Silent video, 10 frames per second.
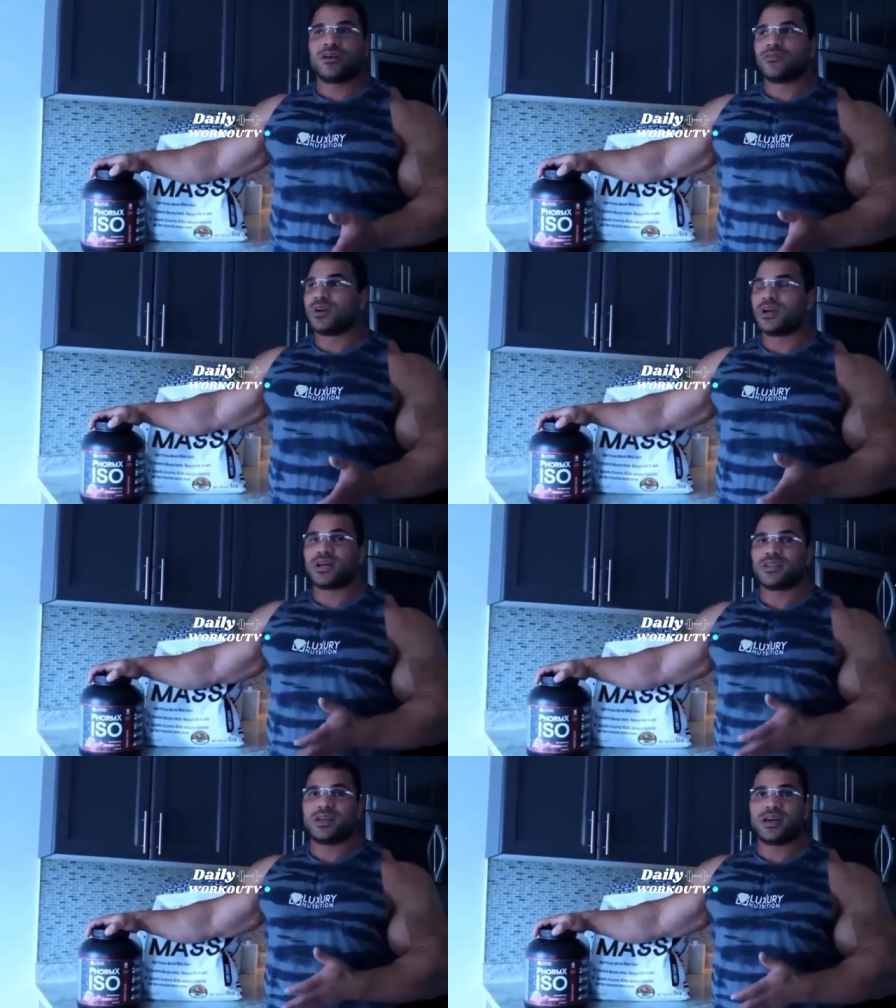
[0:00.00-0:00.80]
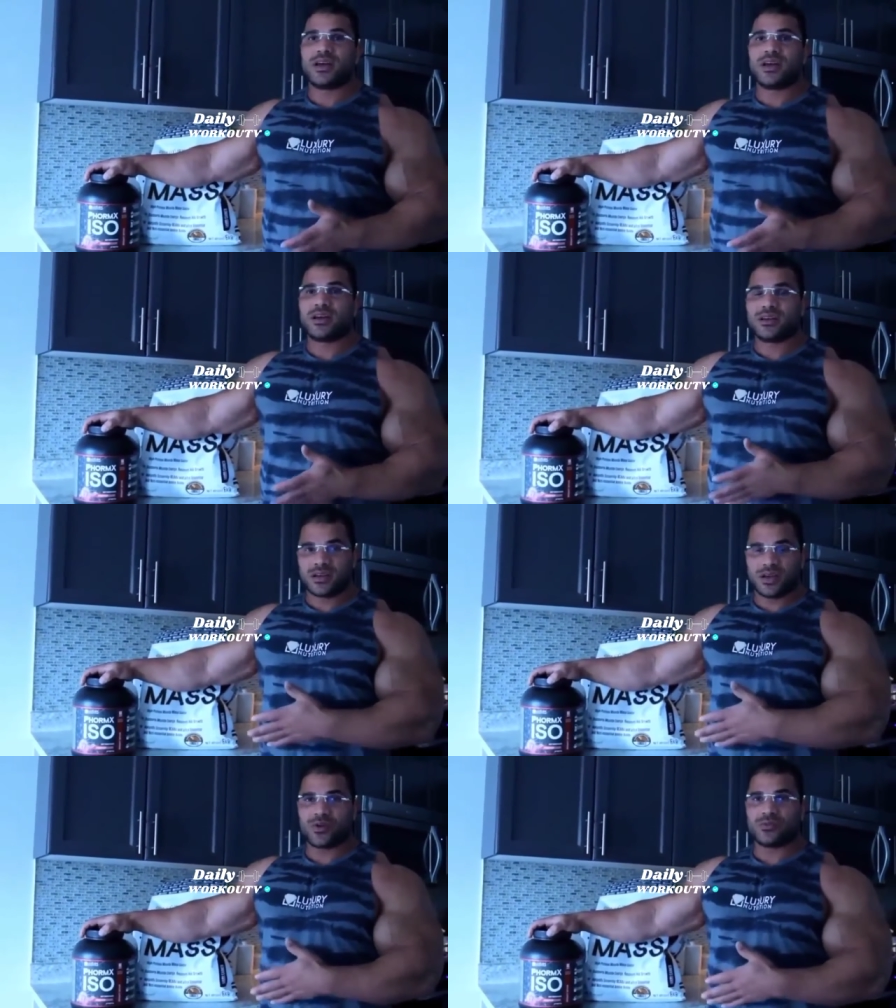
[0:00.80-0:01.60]
فده
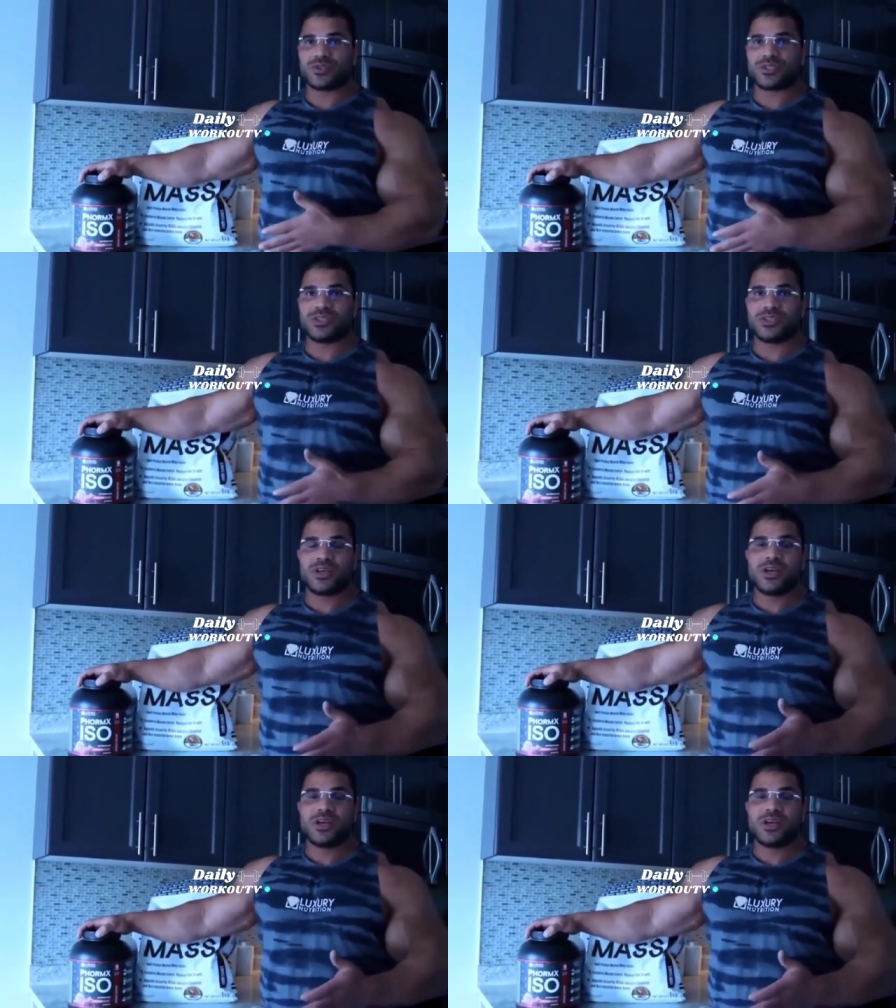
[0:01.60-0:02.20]
انواع البروتين